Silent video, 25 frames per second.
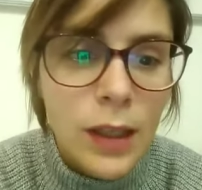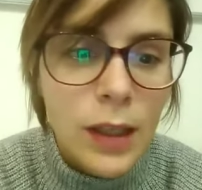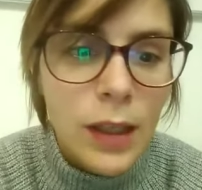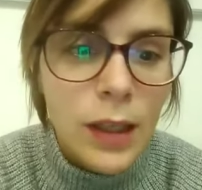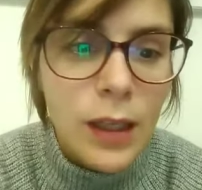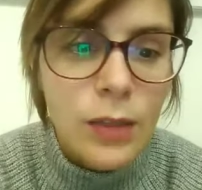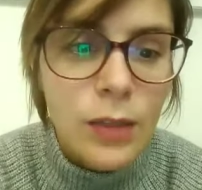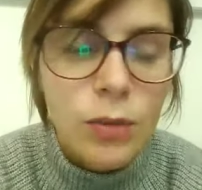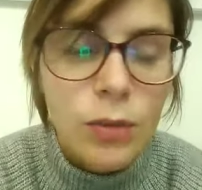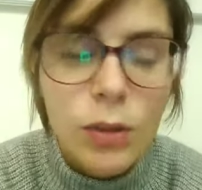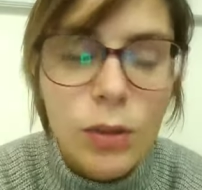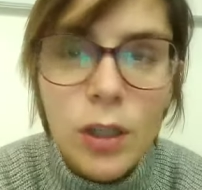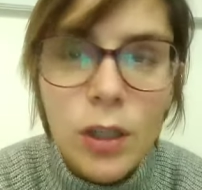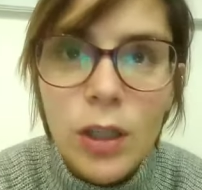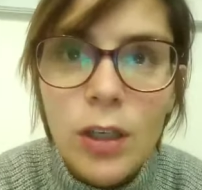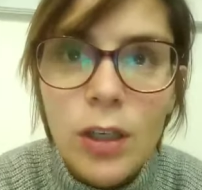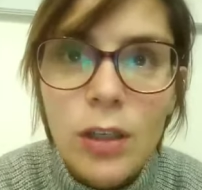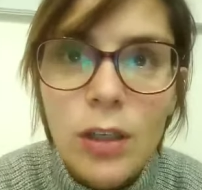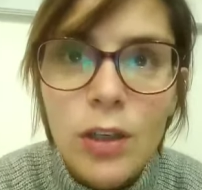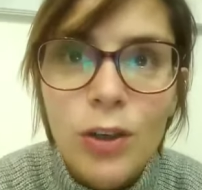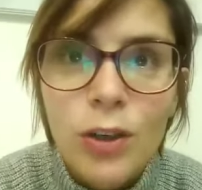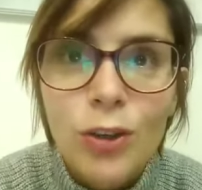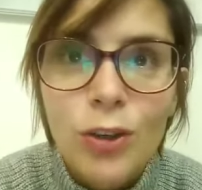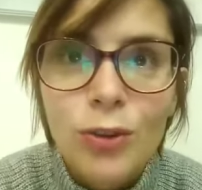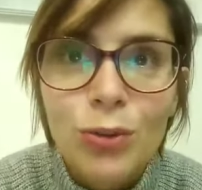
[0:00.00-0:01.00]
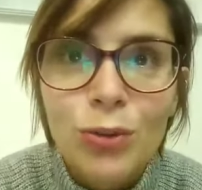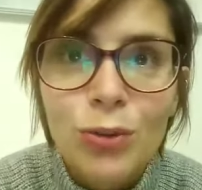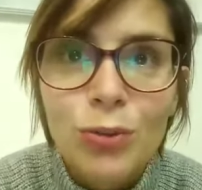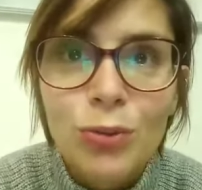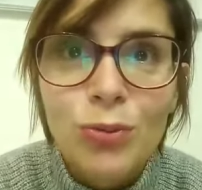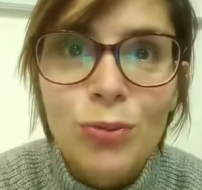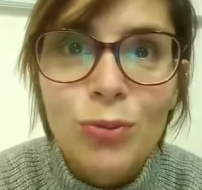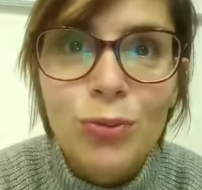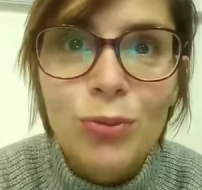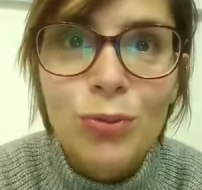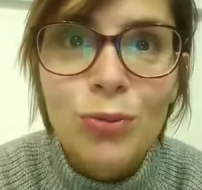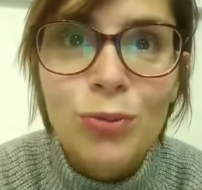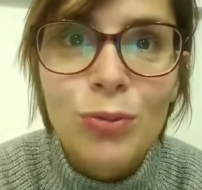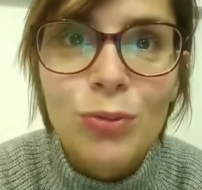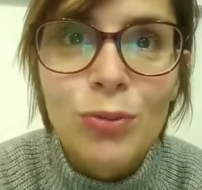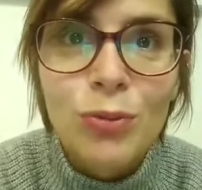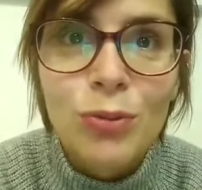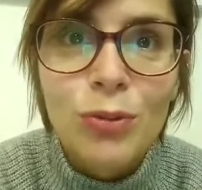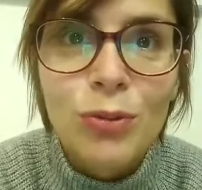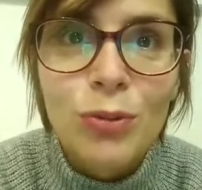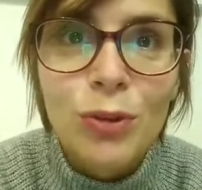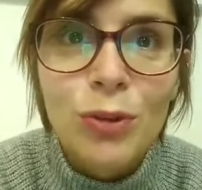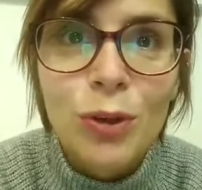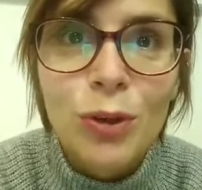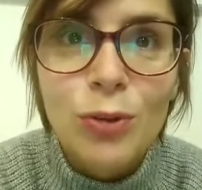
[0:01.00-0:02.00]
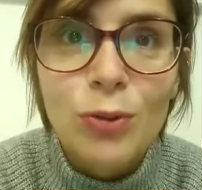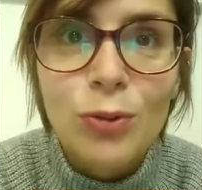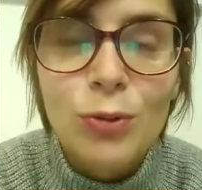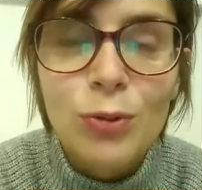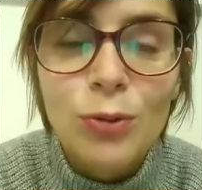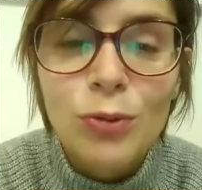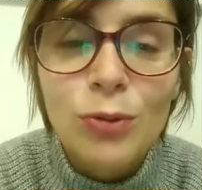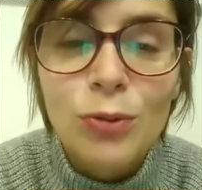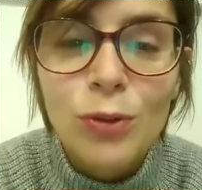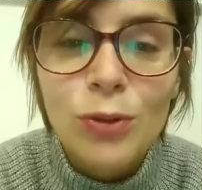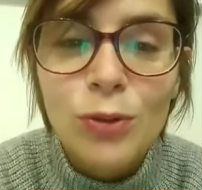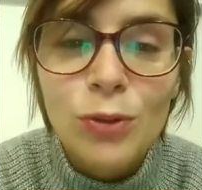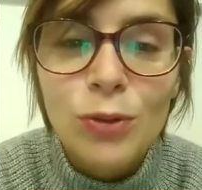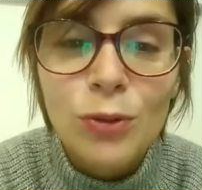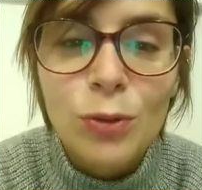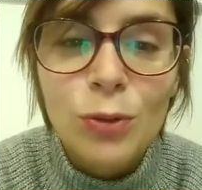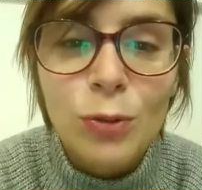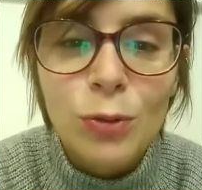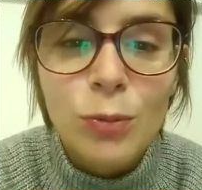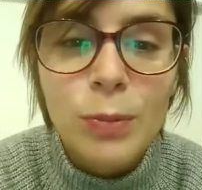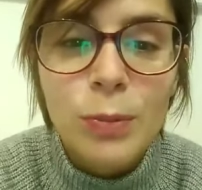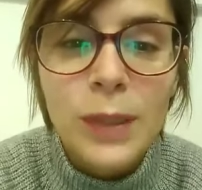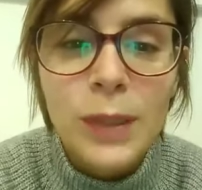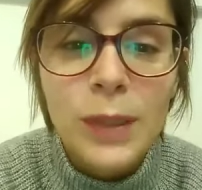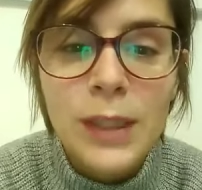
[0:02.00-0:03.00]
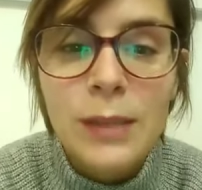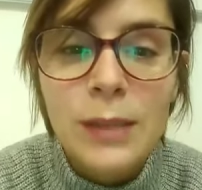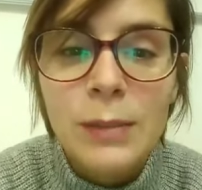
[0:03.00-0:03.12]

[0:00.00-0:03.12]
Et donc quand on, quand souffle dans une trompette,